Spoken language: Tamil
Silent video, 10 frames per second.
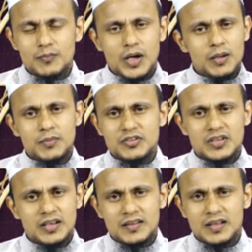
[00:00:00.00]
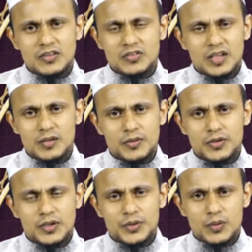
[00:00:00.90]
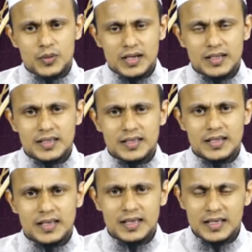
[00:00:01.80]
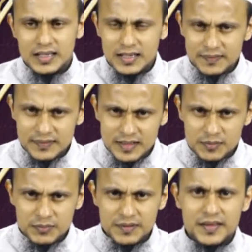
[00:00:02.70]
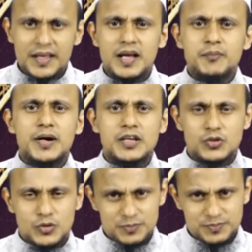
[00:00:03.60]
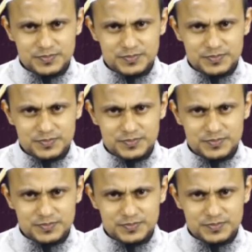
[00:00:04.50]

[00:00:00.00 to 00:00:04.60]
முகமது சல்லா அலி சொல்லம் அவர்களுடைய வாழ்க்கையிலே இந்த நிம்மதியை நாம் பார்த்தோம்